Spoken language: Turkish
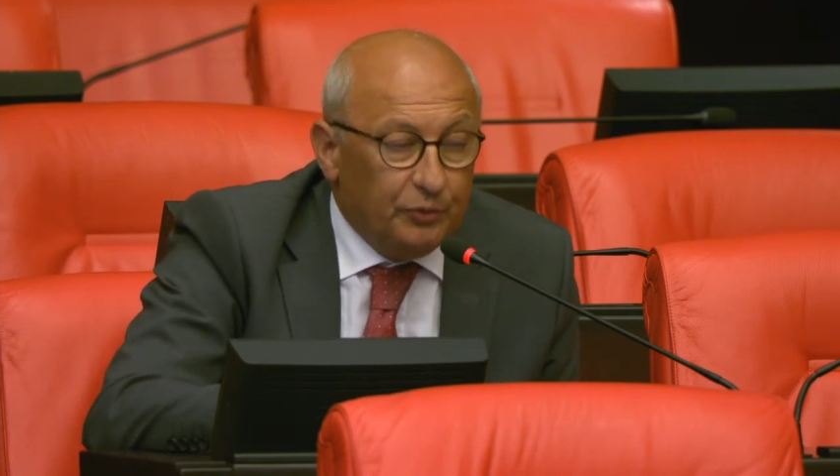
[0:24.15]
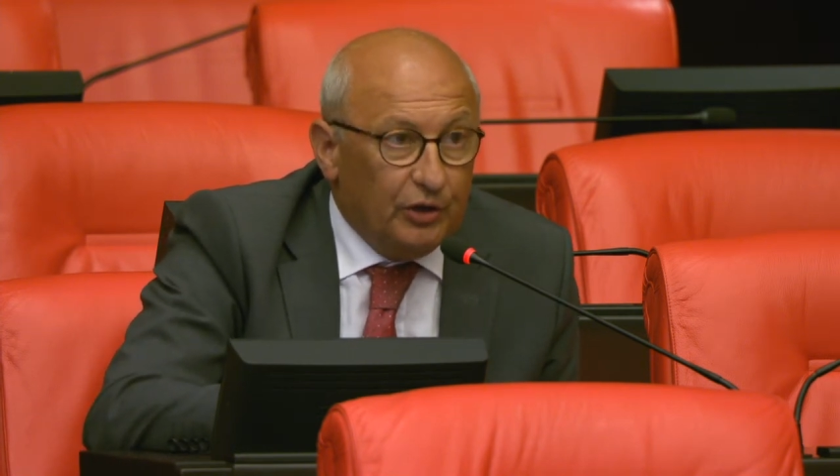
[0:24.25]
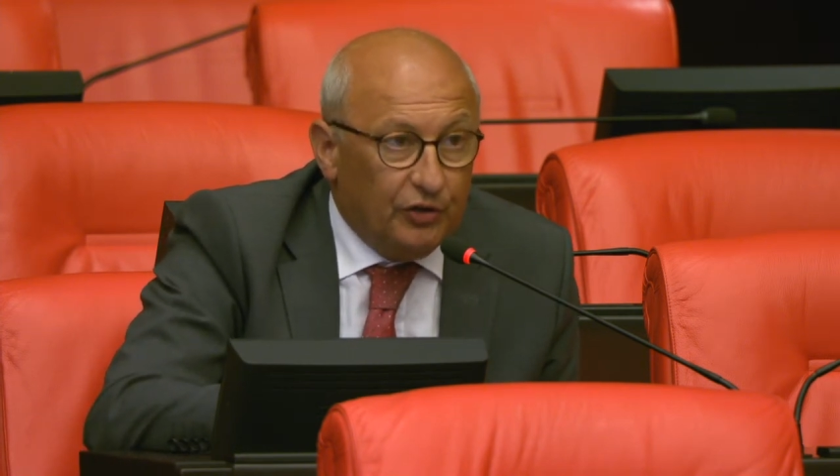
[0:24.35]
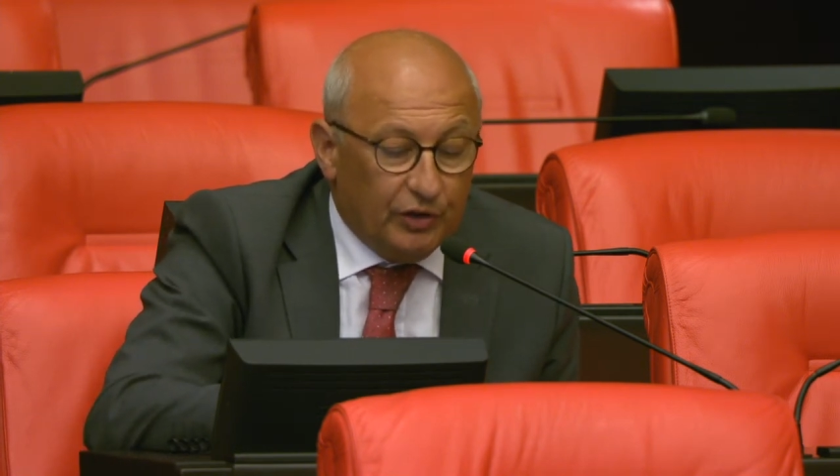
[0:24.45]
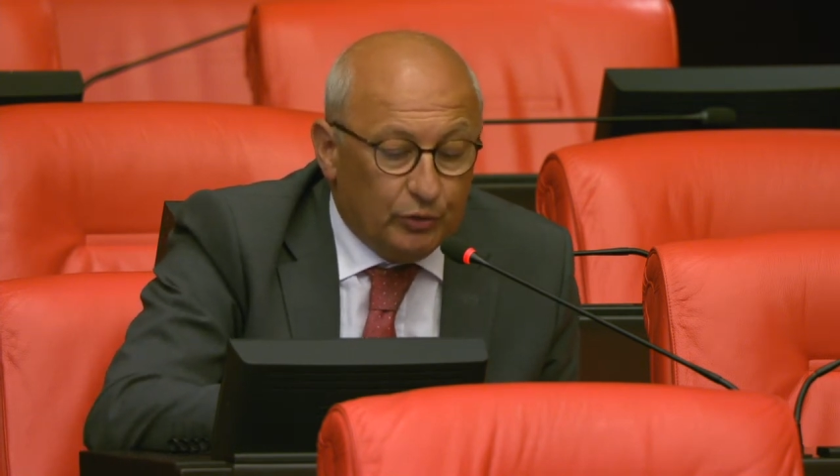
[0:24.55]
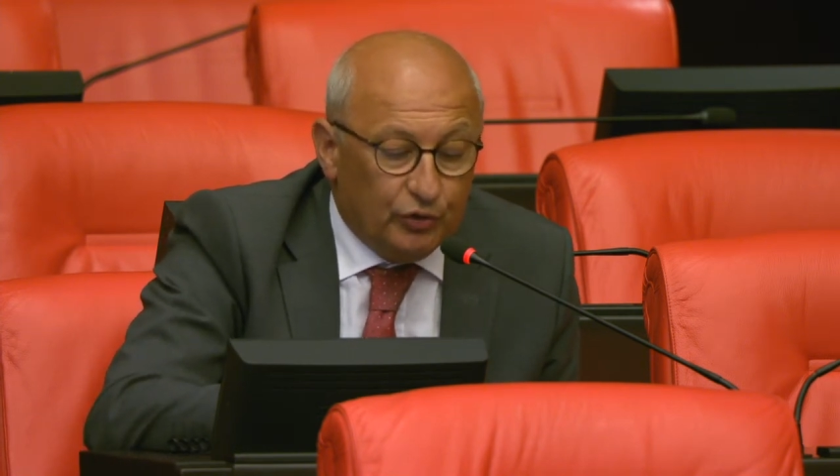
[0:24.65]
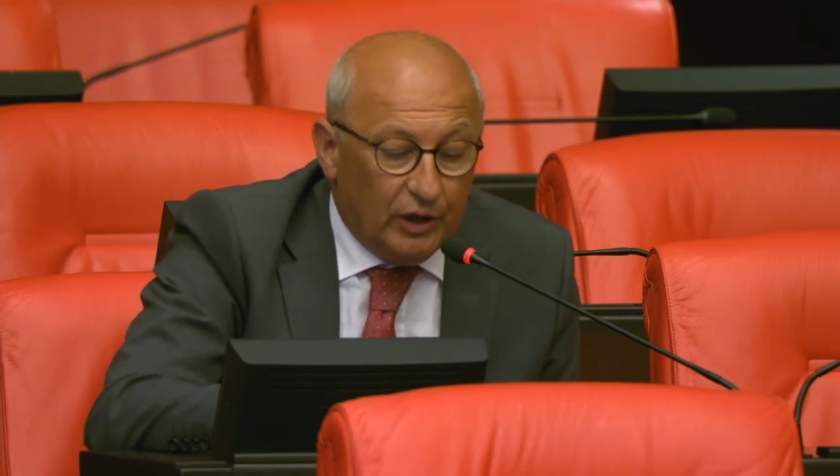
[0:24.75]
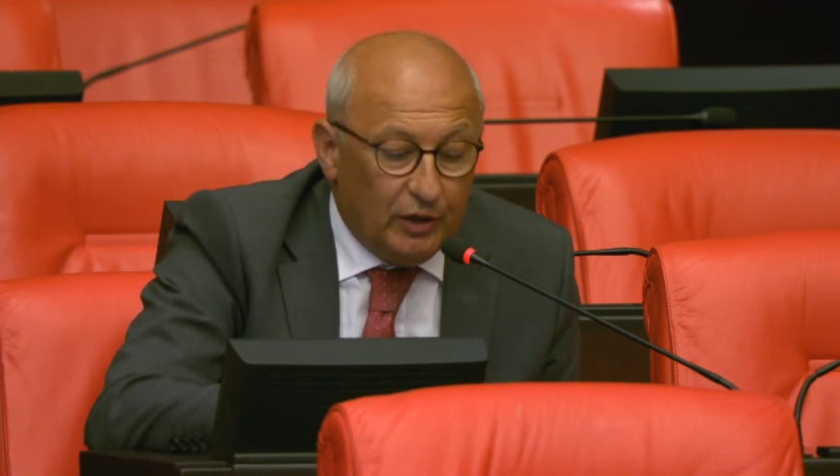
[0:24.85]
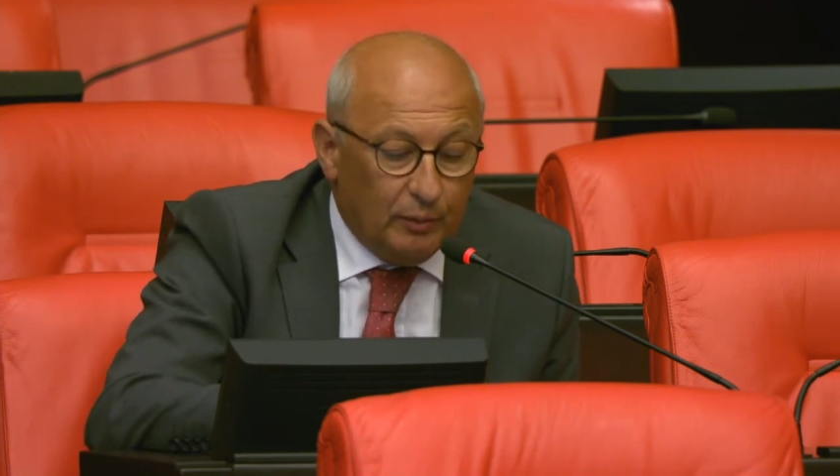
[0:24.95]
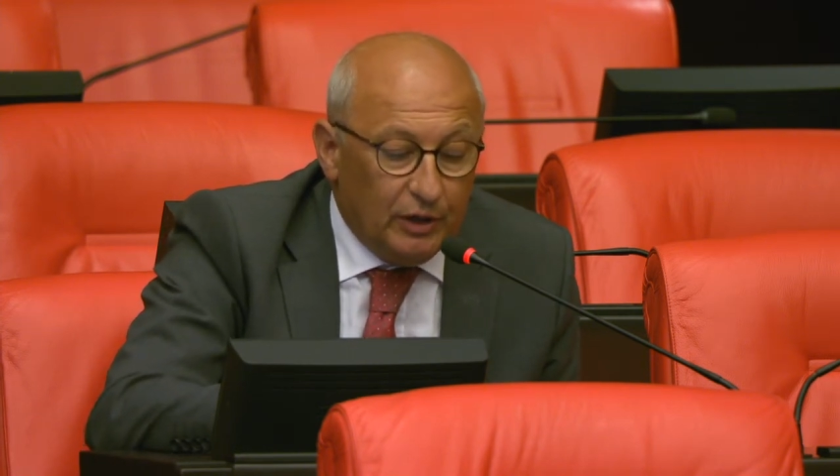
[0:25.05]
hapsedecek
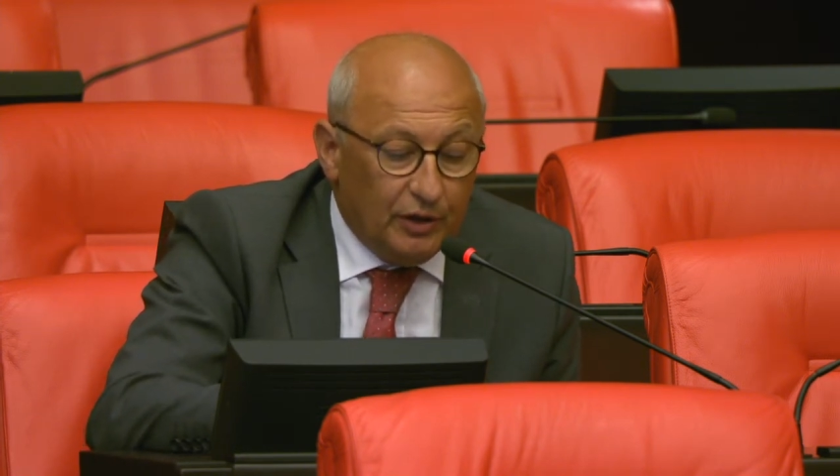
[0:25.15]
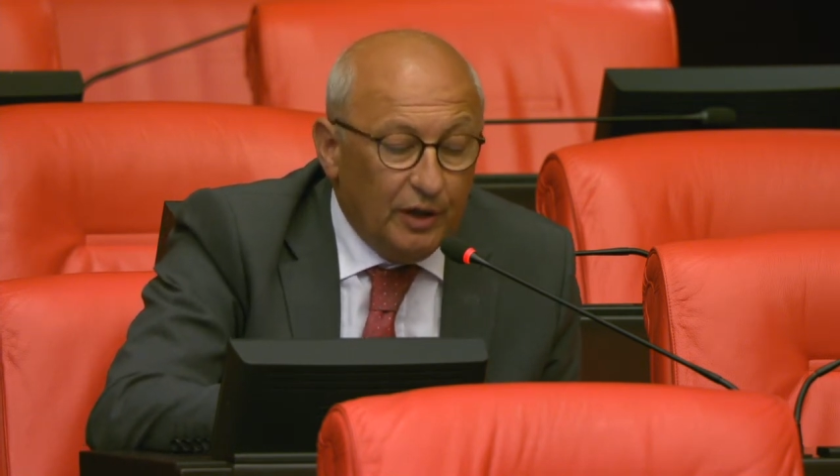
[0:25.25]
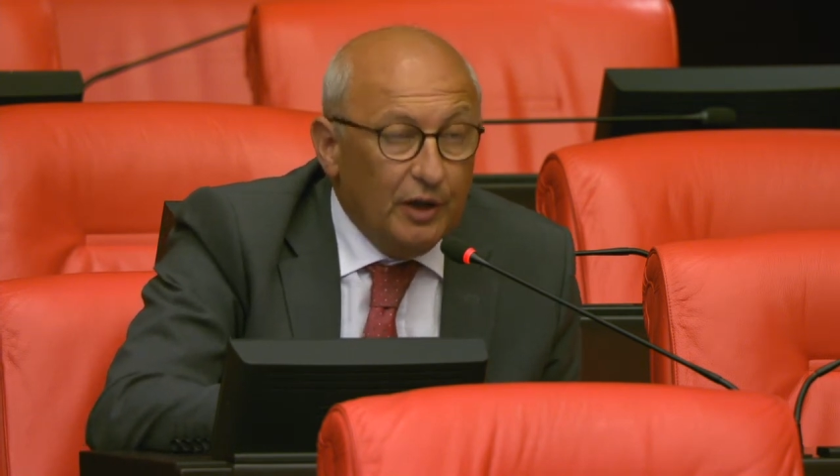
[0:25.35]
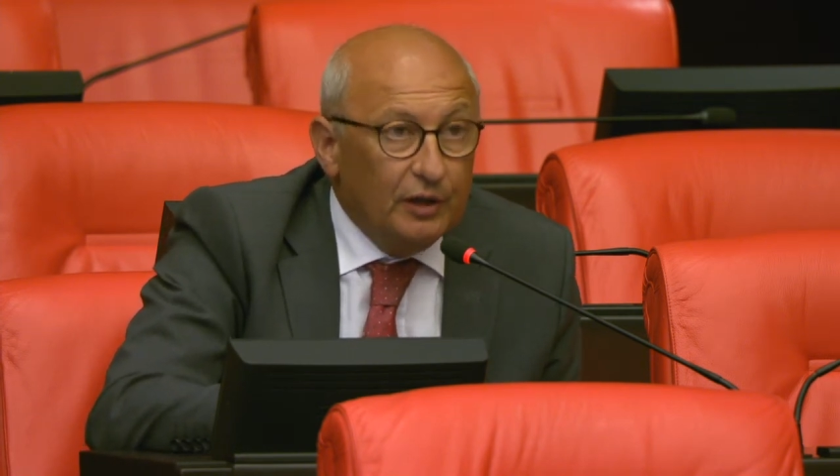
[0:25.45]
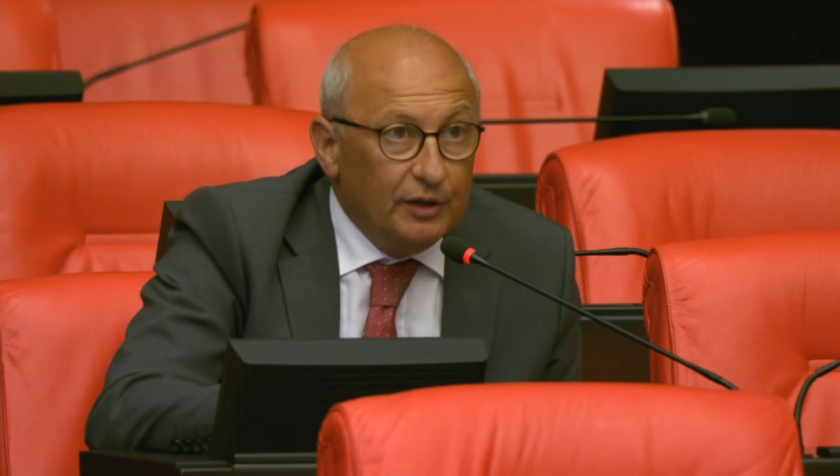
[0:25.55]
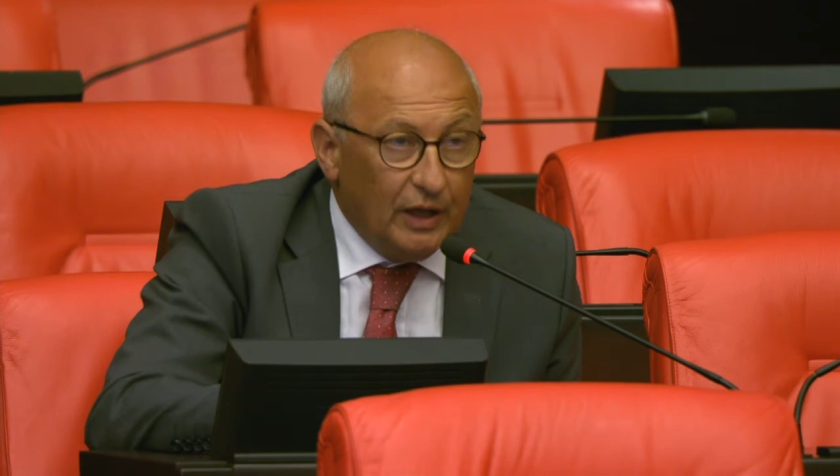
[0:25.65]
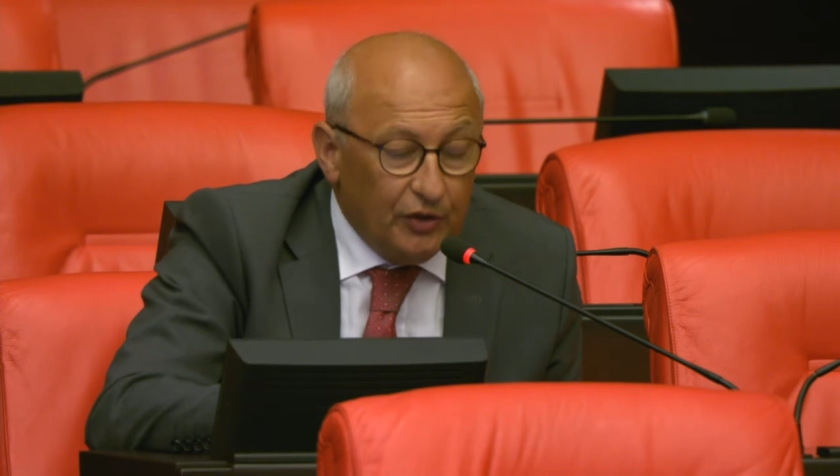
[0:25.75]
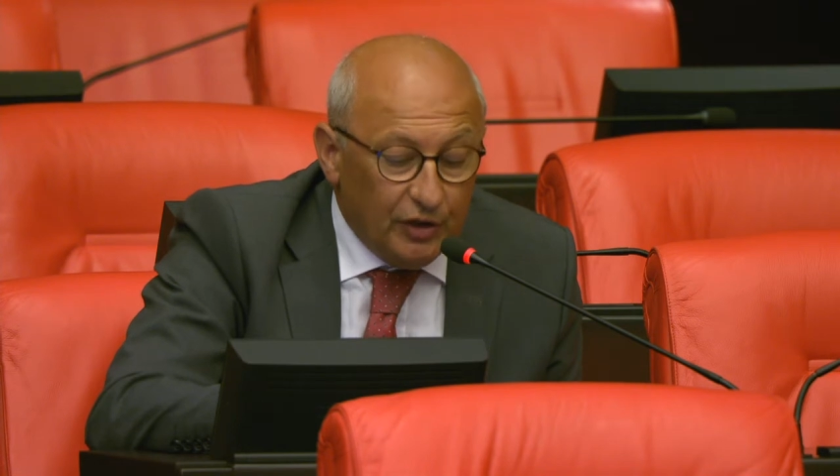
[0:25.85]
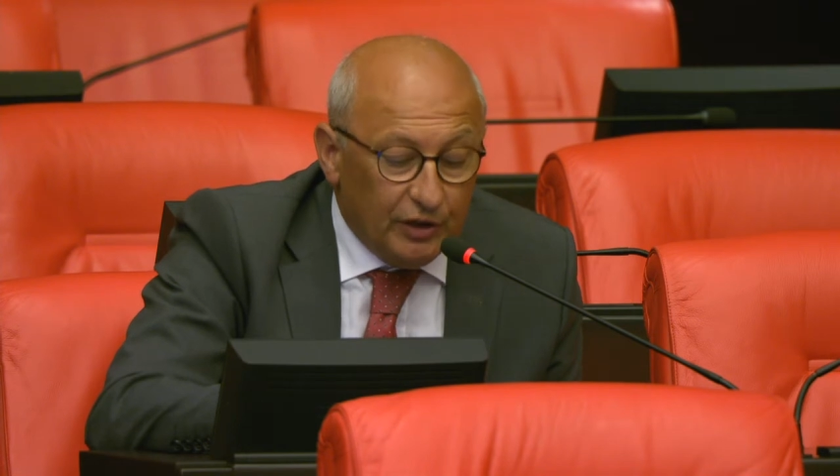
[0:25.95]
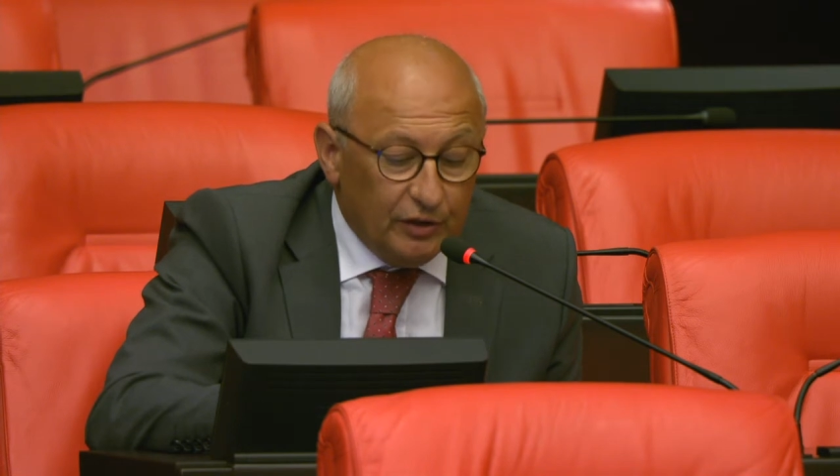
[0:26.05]
düzenlemeleri
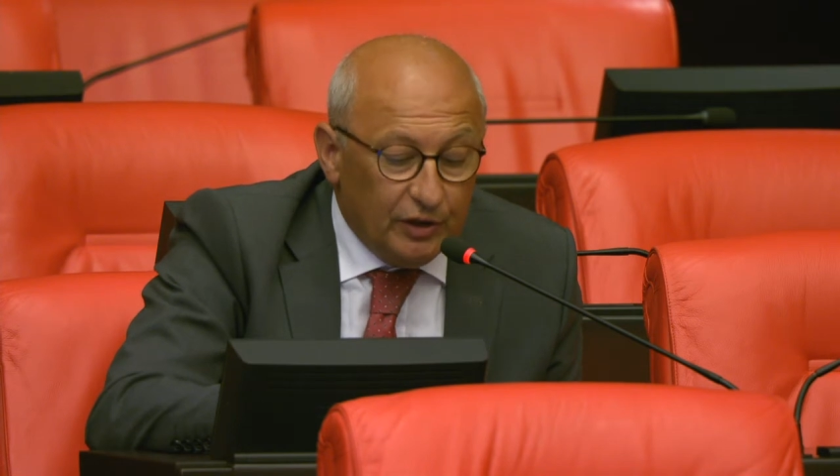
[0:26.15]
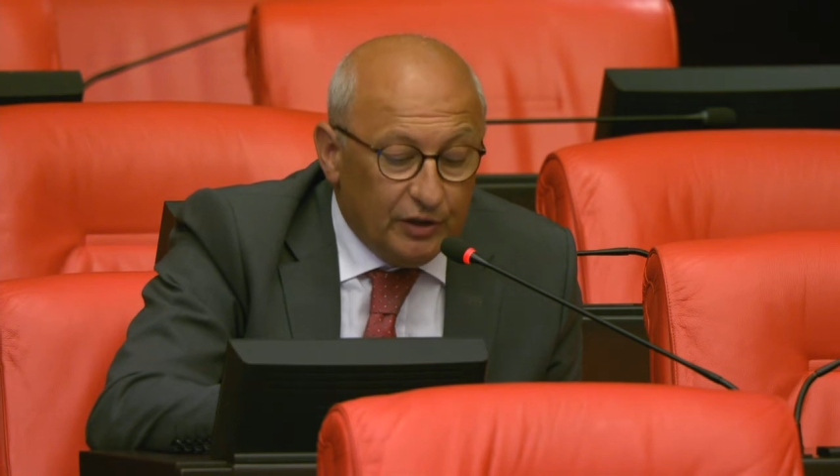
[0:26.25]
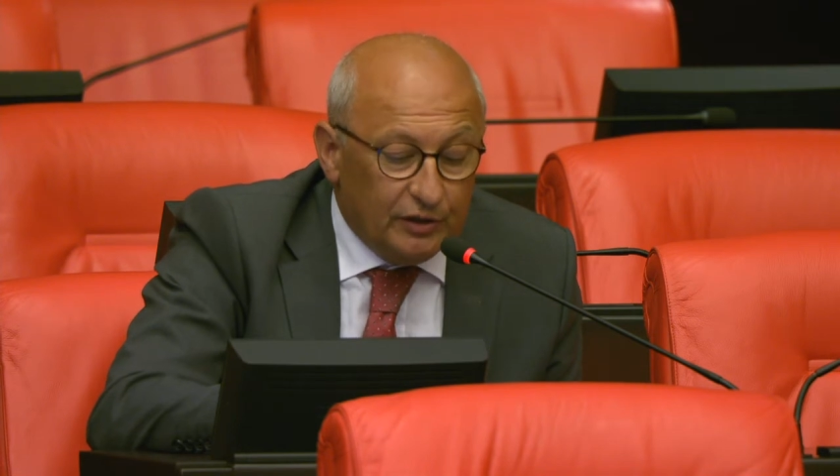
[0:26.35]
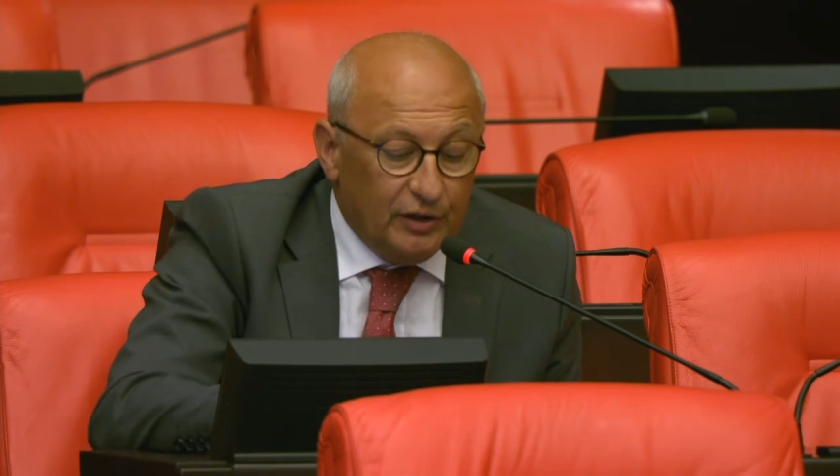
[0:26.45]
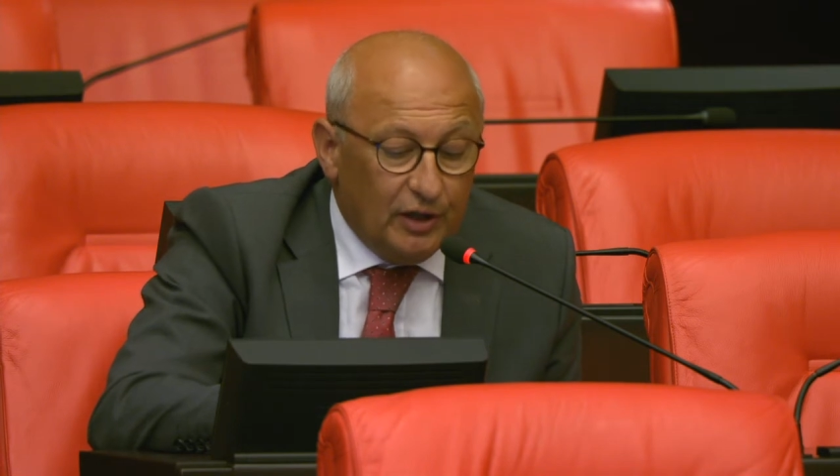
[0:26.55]
geri çekin dedik,